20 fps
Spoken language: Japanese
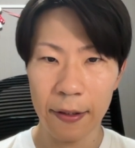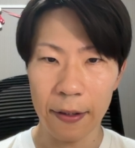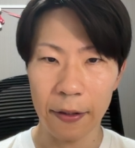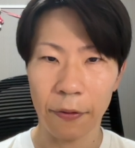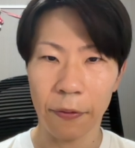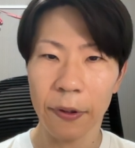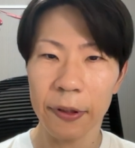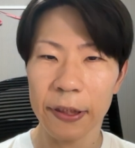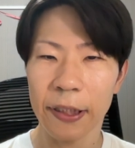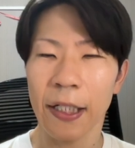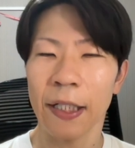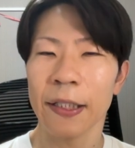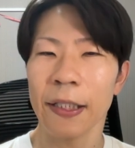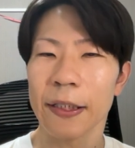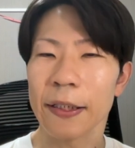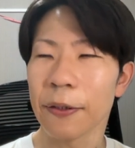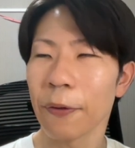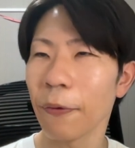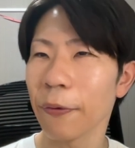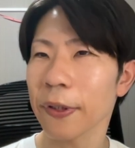これってかな
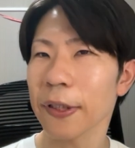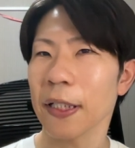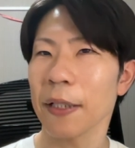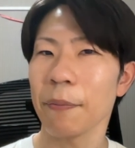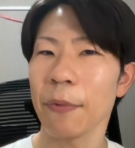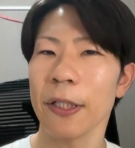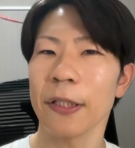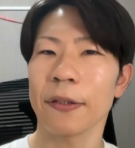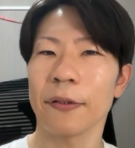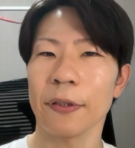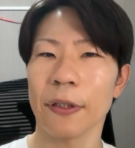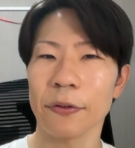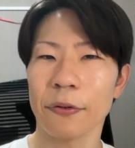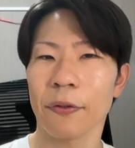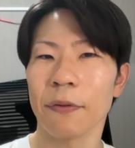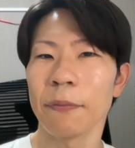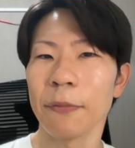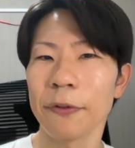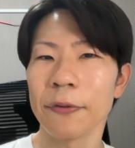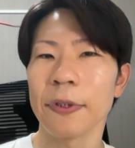り大きなメリットだと
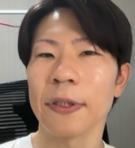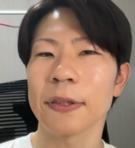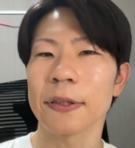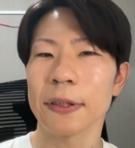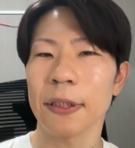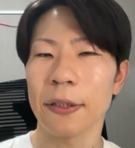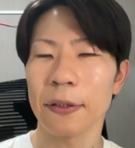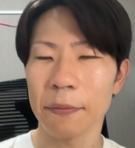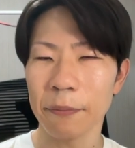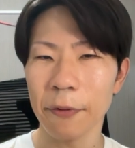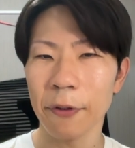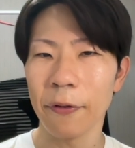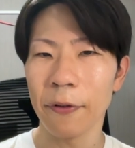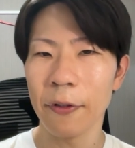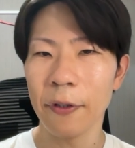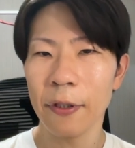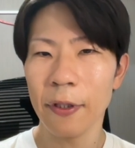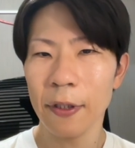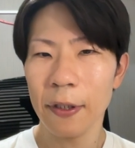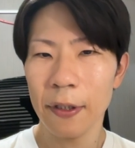思うんですけれど
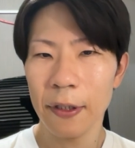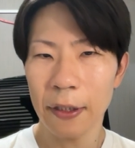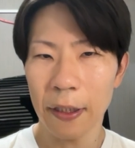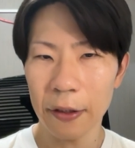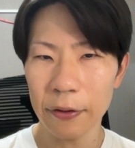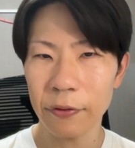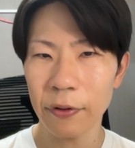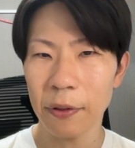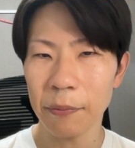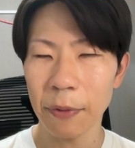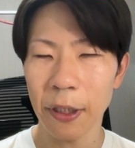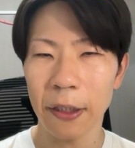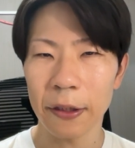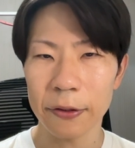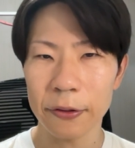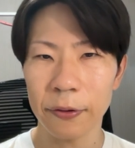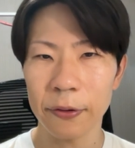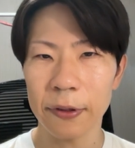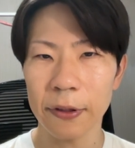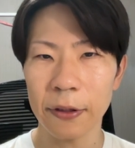も、あとはま
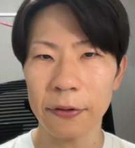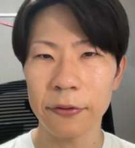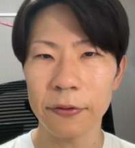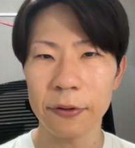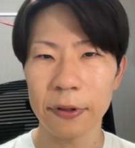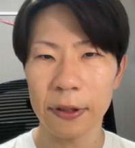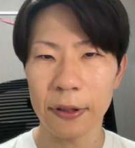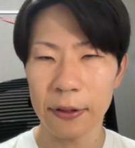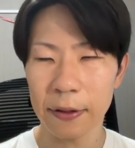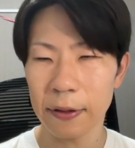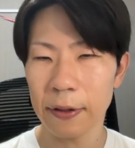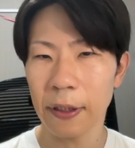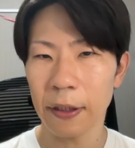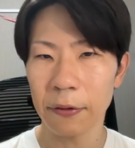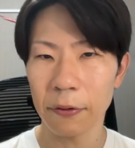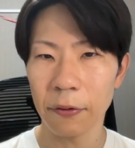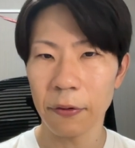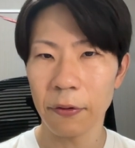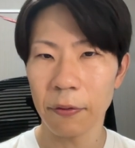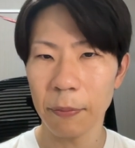あそういったふうに、あ
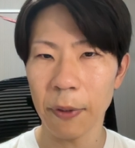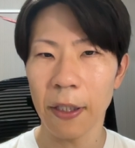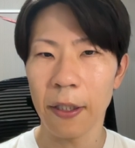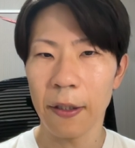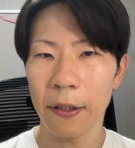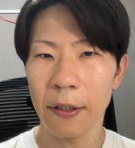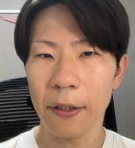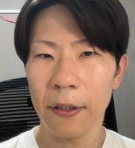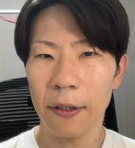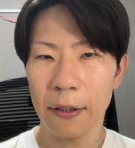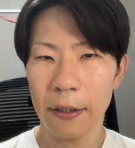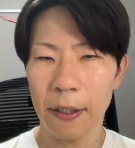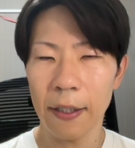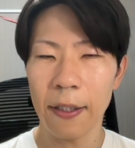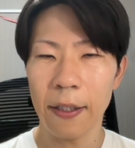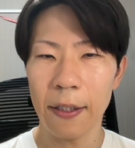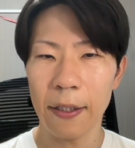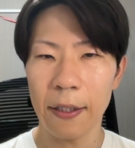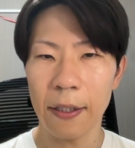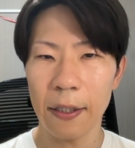のー、まあ、
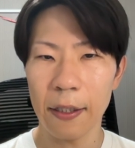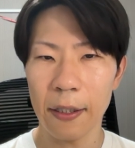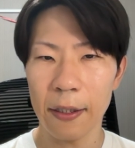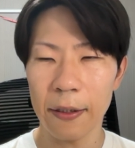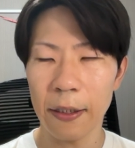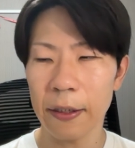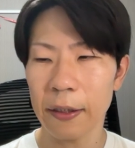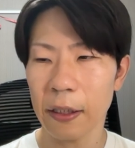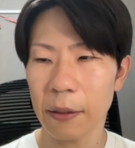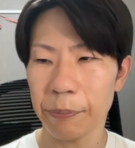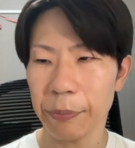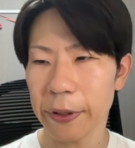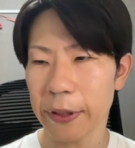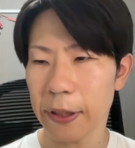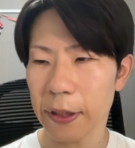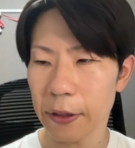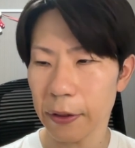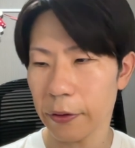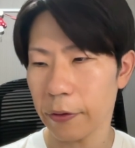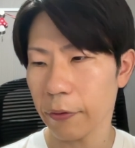えー、何か備
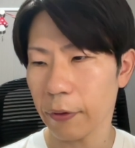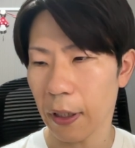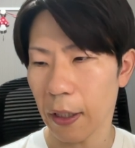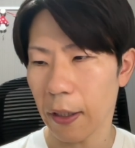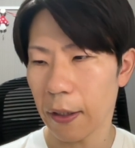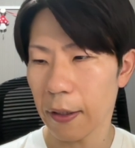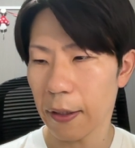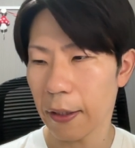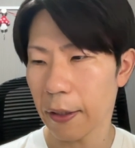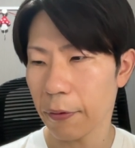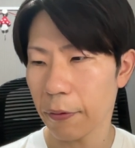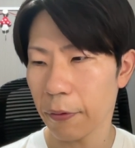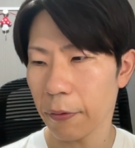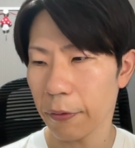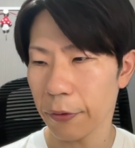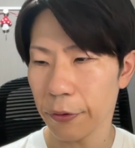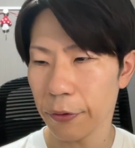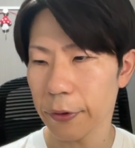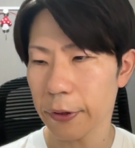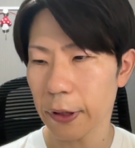品とか、えー、
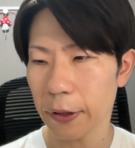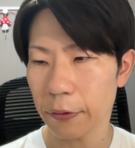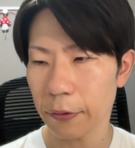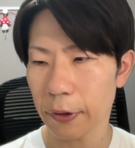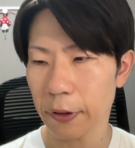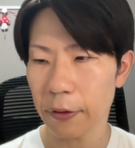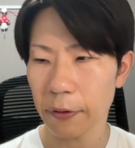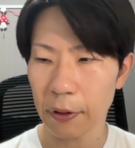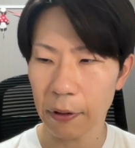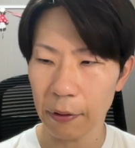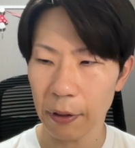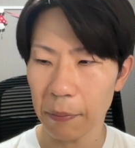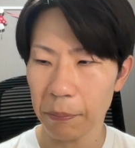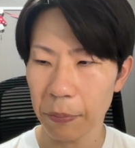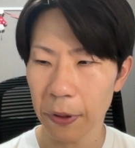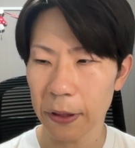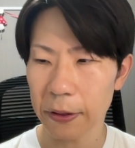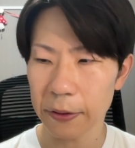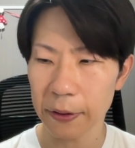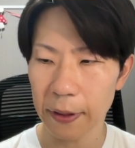購入した時とかはやっ
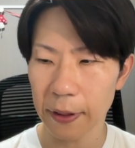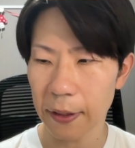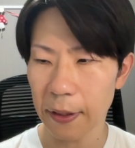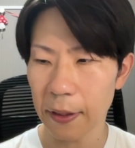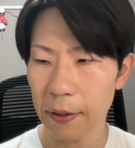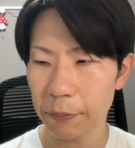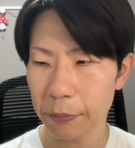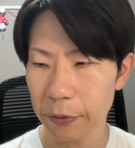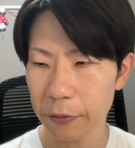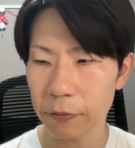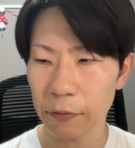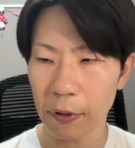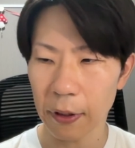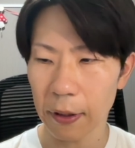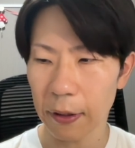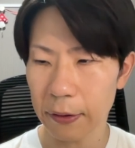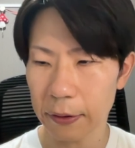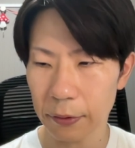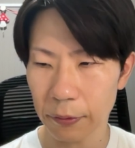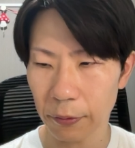ぱりそれ分
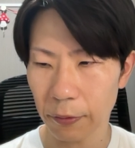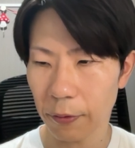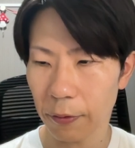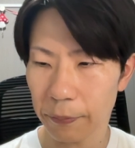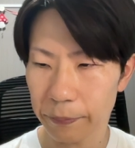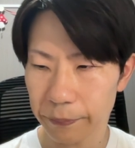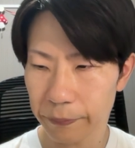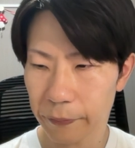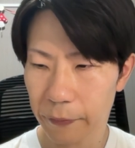はその、